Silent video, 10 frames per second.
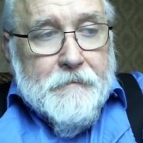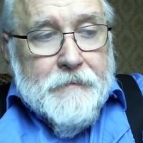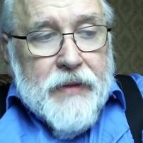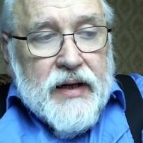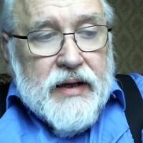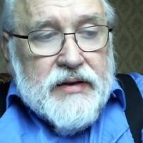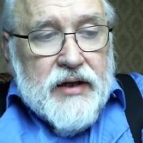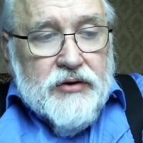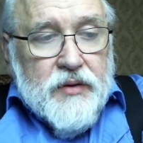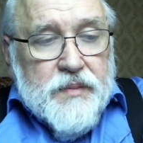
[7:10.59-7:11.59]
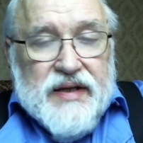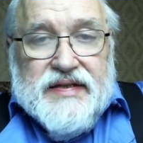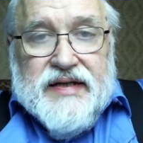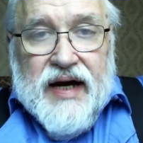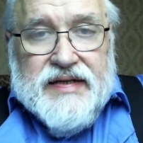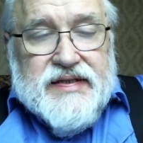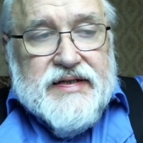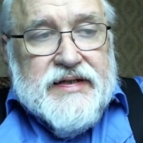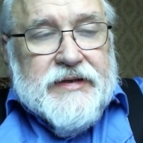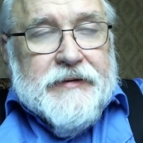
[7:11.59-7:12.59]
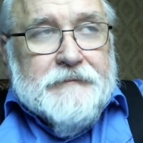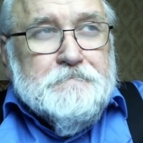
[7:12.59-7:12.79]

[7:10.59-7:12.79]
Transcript: некий такой пересказ э, э